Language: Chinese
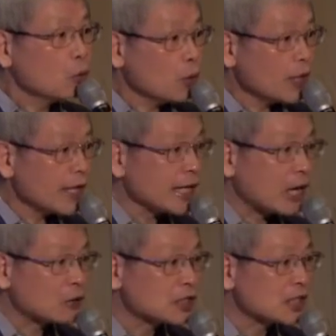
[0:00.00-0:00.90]
未
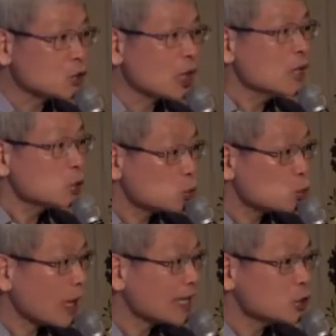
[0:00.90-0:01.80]
老先衰，
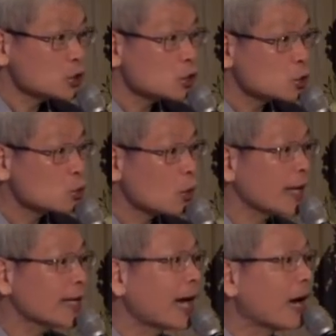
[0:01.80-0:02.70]
衰就是
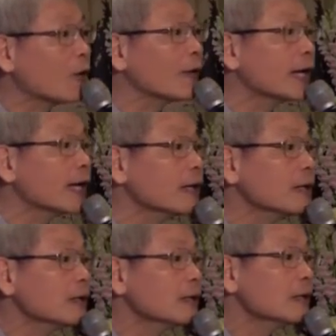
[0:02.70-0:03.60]
衰老哎，
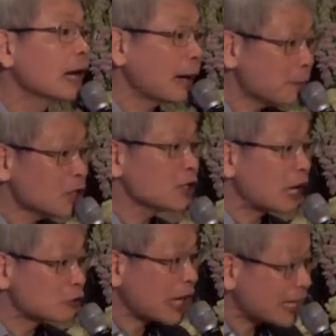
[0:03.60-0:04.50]
还没有
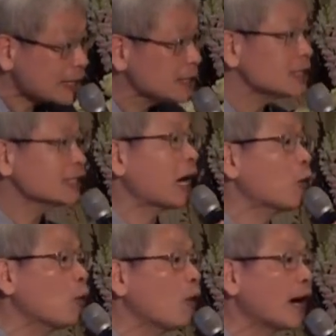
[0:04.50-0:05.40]
老，他已经
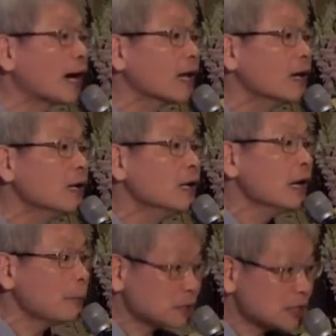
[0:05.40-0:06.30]
老化了，
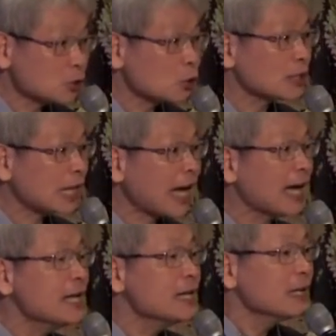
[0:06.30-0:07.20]
而不是说
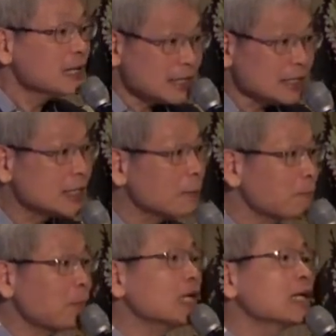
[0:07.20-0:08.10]
他已经
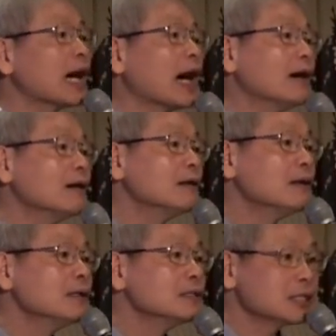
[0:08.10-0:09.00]
病了。
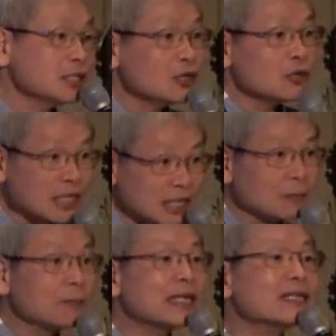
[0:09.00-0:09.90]
只有
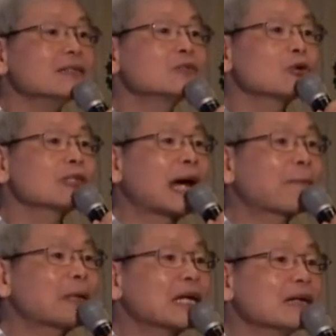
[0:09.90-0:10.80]
你们说
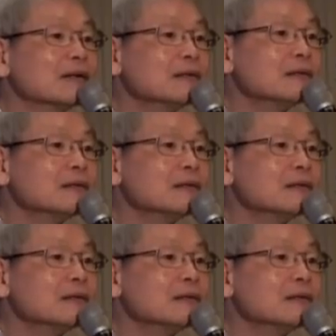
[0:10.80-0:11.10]
他病，